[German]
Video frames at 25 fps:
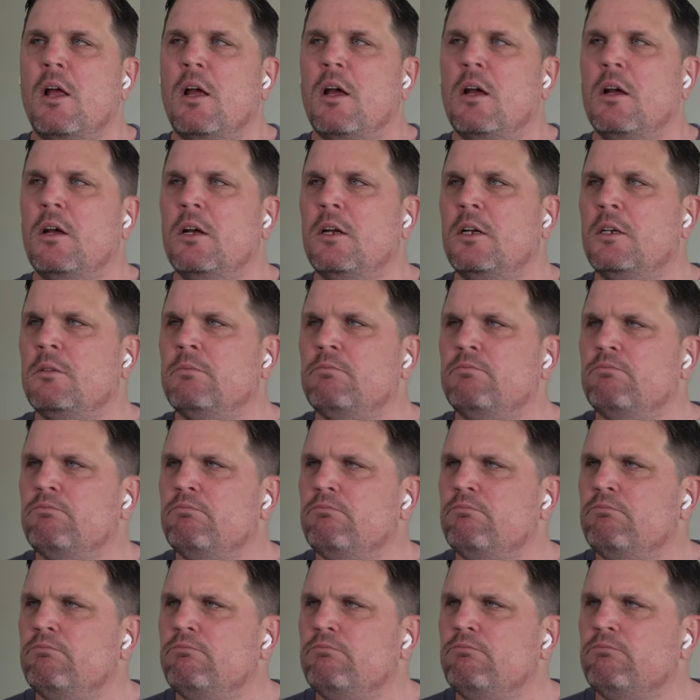
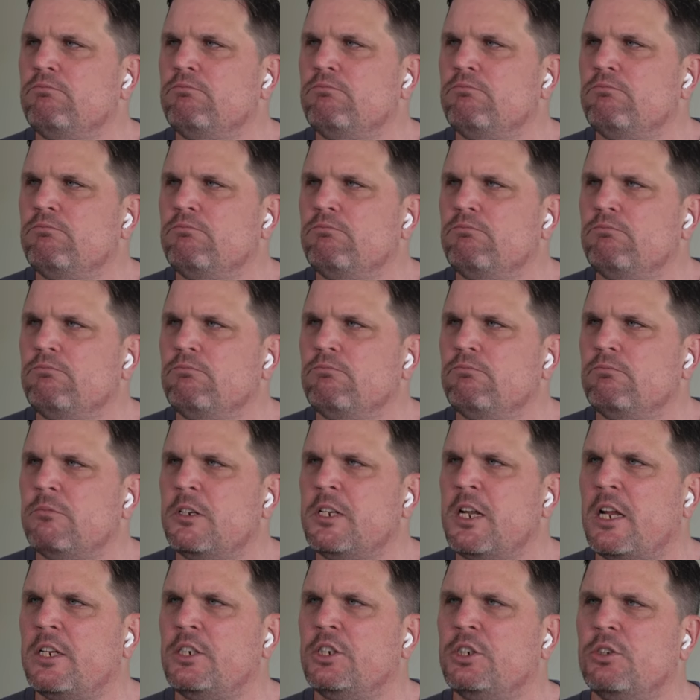Ähm,
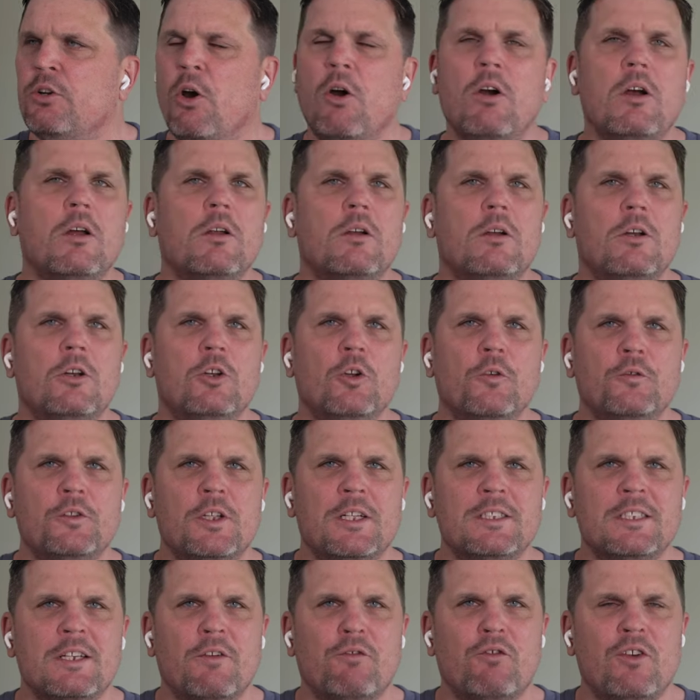was hatte ich noch?
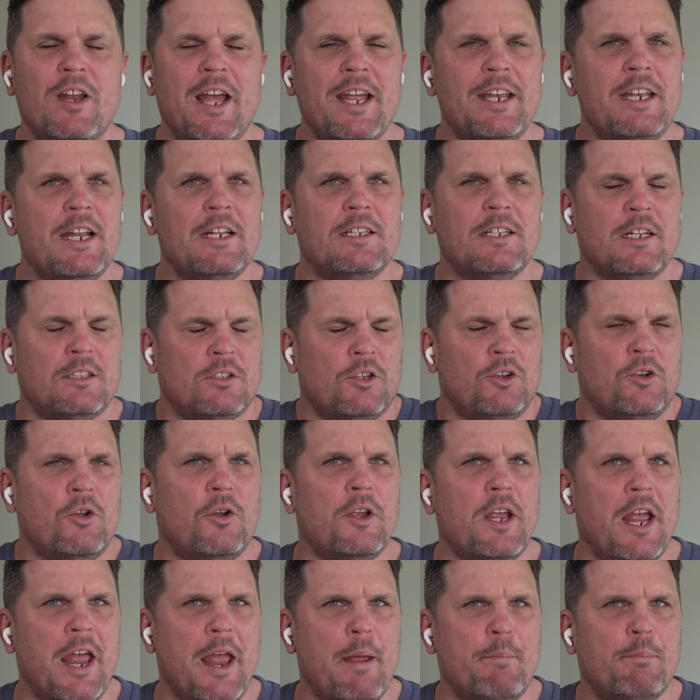Lufthansa Flynet hat eine
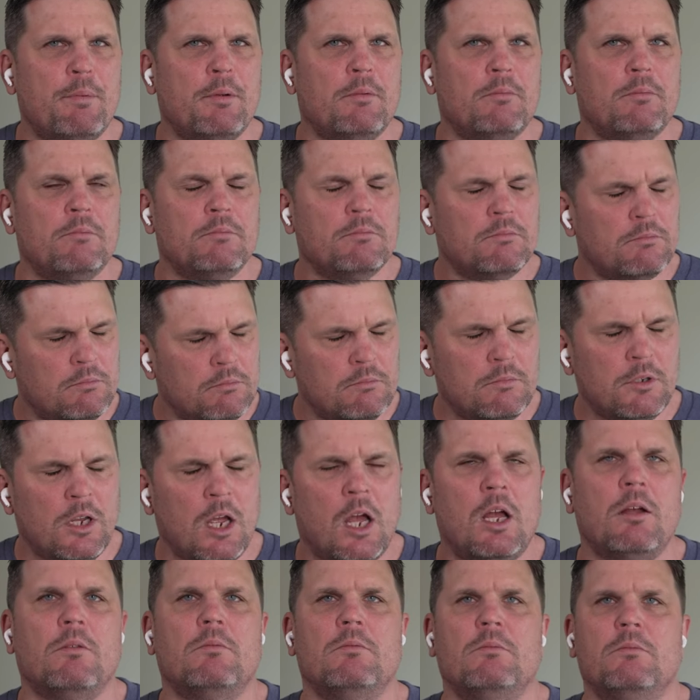neue App. Ja.
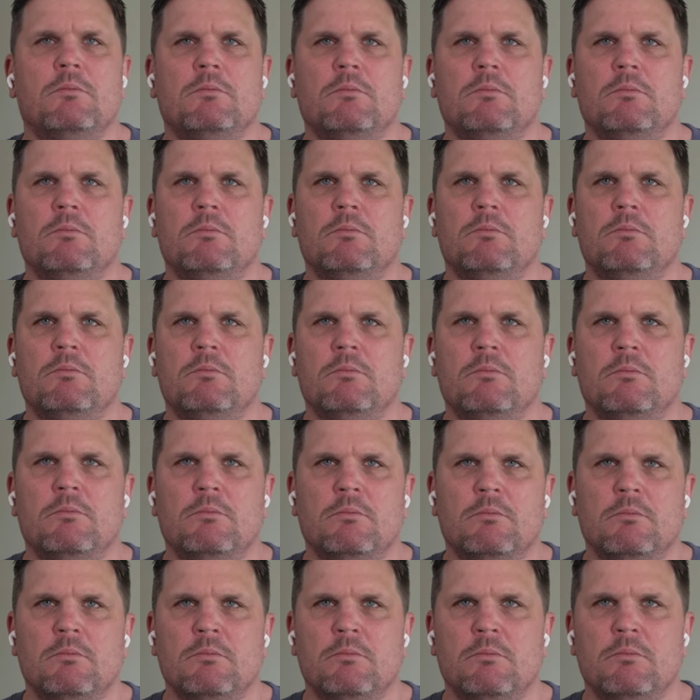Yo.
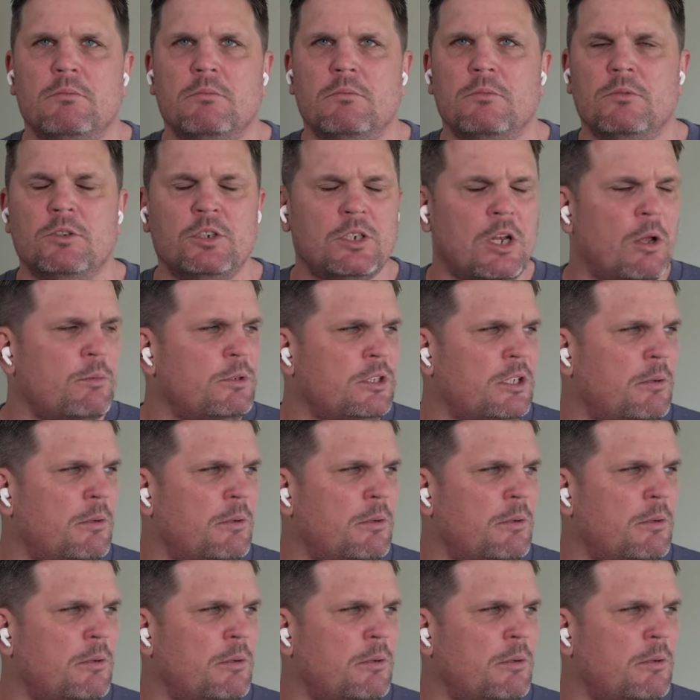Ich glaube, ich